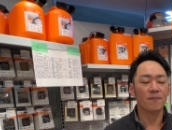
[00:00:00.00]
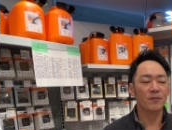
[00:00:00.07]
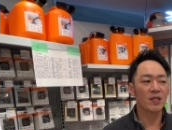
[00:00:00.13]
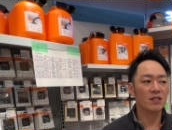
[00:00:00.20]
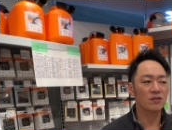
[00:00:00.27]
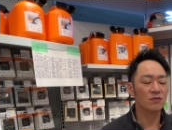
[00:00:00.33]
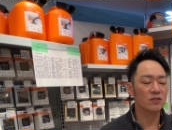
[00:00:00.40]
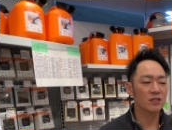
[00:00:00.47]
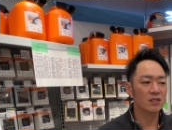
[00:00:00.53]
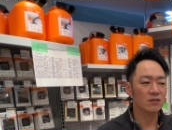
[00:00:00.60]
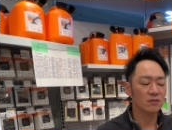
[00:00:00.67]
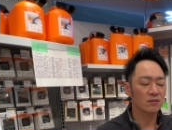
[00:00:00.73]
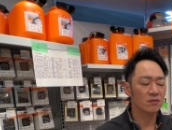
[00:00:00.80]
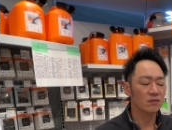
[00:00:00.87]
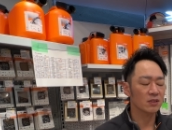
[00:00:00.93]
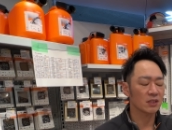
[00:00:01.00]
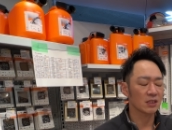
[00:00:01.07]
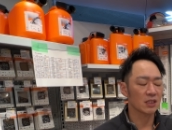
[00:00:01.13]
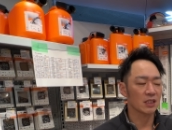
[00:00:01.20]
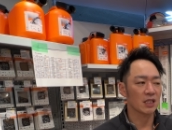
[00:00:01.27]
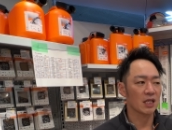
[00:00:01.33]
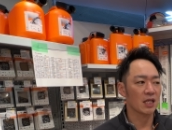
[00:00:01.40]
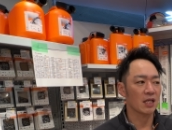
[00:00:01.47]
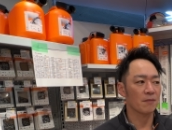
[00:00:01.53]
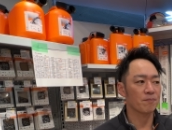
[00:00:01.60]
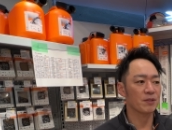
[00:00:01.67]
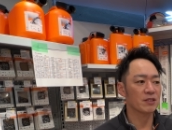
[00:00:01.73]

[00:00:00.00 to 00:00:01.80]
でそしてその時に、えー、